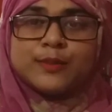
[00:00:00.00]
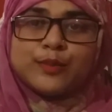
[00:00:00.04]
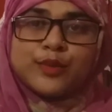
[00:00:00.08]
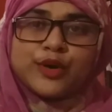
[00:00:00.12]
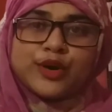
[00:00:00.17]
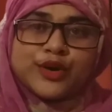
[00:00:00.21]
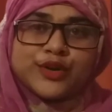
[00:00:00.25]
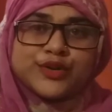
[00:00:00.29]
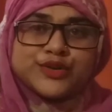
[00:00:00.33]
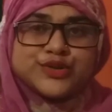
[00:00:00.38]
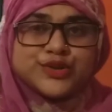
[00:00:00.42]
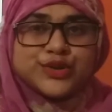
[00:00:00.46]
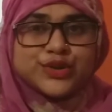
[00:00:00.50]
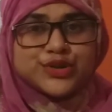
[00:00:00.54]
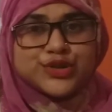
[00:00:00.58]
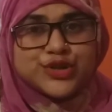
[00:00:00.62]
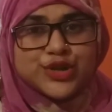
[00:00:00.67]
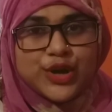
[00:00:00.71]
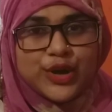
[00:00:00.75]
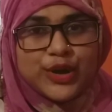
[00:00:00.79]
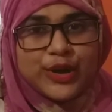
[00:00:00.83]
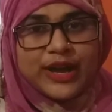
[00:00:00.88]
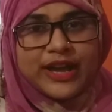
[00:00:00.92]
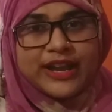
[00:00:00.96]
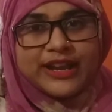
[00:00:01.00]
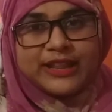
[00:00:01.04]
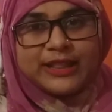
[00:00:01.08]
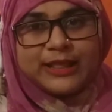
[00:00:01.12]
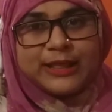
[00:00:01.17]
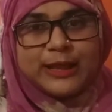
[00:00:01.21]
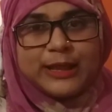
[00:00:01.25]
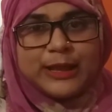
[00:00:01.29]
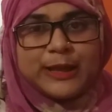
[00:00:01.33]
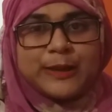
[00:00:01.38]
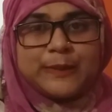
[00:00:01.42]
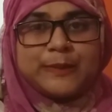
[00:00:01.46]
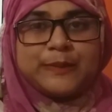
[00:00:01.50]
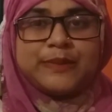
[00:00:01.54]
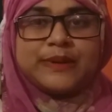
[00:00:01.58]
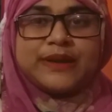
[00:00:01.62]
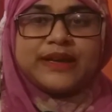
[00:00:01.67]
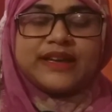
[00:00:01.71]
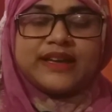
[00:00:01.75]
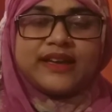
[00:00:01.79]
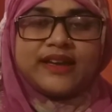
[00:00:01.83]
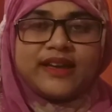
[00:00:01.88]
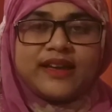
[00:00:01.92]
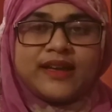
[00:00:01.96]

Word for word: মনোযোগ সহকারে দেখবে